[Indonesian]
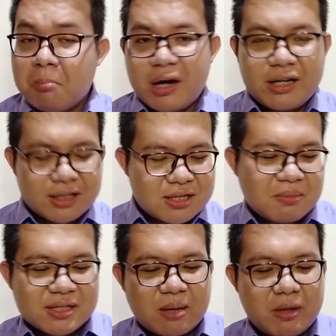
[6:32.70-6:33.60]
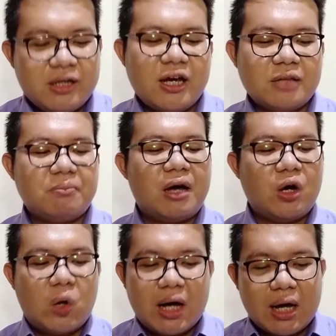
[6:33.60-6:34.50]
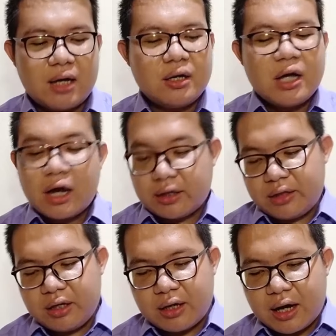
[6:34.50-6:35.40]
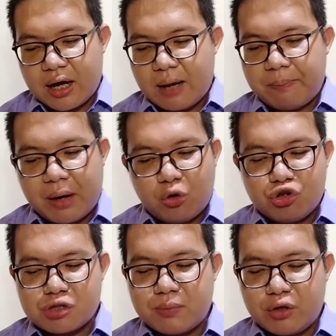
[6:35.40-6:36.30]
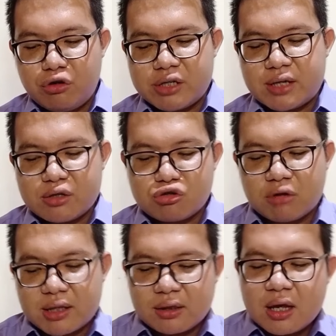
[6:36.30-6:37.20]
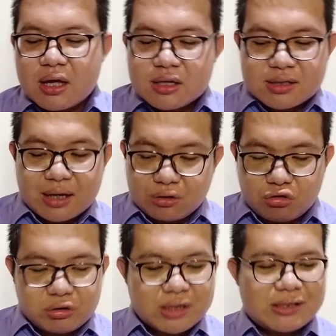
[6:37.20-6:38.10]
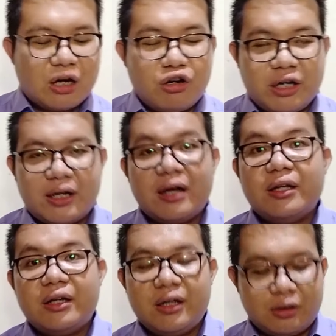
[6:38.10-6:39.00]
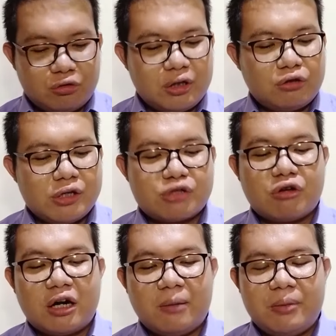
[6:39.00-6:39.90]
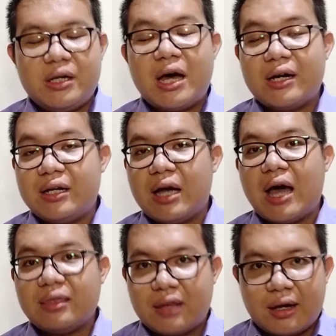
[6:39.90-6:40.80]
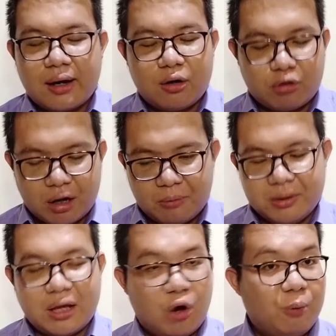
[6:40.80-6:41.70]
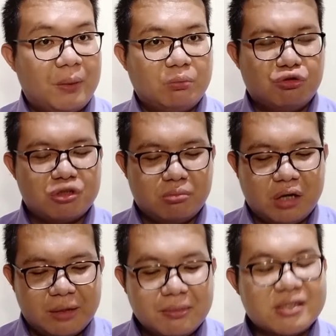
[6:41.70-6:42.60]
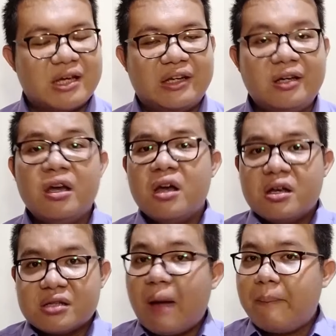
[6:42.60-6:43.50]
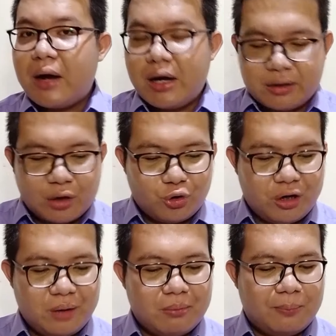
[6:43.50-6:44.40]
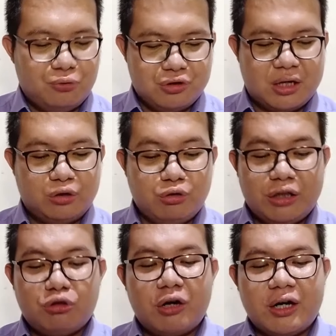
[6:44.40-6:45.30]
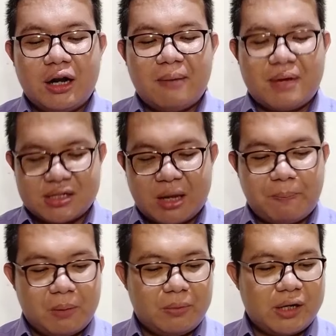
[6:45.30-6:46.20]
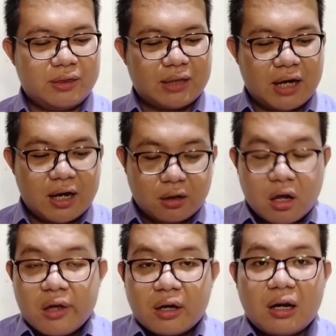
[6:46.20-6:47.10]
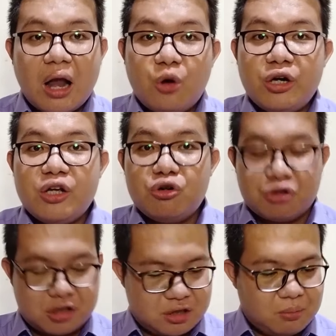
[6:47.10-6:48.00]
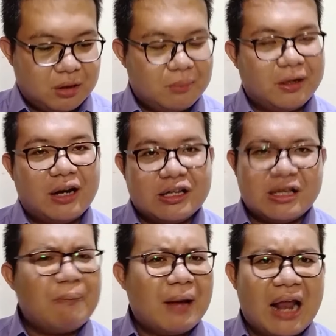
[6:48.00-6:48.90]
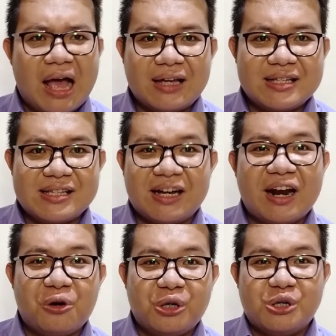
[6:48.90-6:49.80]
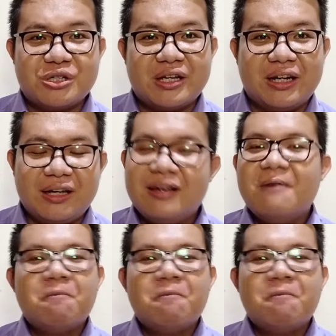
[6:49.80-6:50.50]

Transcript: Mari kita sama-sama ingat bahwa ketika Paulus menuliskan surat satu Tesalonika ini itu ditulis kurang lebih dari antara kurang lebih tahun 49 Masehi sampai tahun 51. Itu adalah masa pemerintahan Claudius, teman-teman. Nah, siapa lagi sih Claudius ini?